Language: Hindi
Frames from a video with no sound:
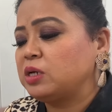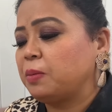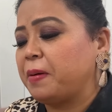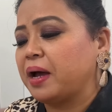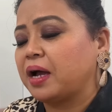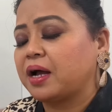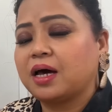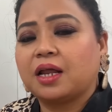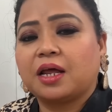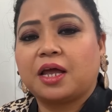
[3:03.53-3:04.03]

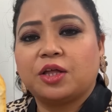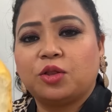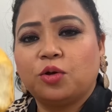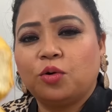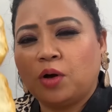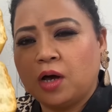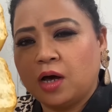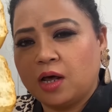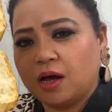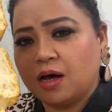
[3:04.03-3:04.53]
पैक करके दो
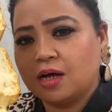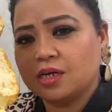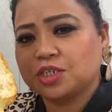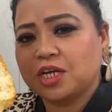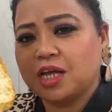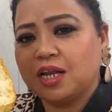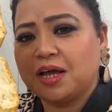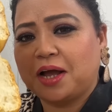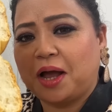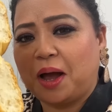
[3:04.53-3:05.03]
घर हर्ष के
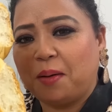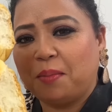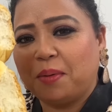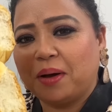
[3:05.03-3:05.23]
लिए काम